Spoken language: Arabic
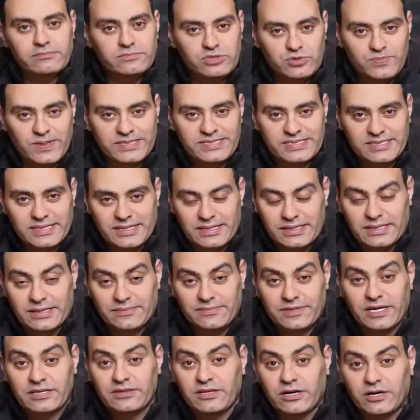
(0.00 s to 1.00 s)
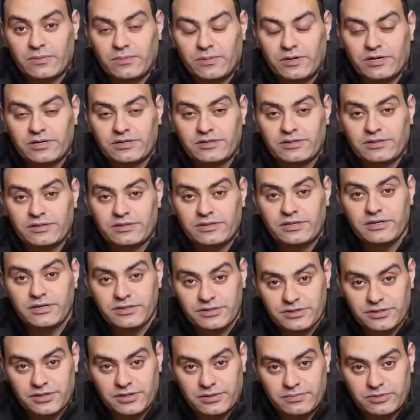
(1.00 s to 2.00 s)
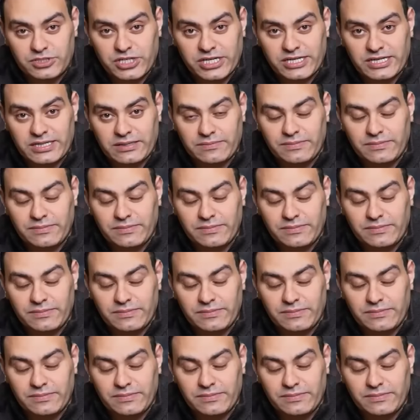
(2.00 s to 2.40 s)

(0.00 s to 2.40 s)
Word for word: مش بس كده ابتدت اخبار تكتر بشكل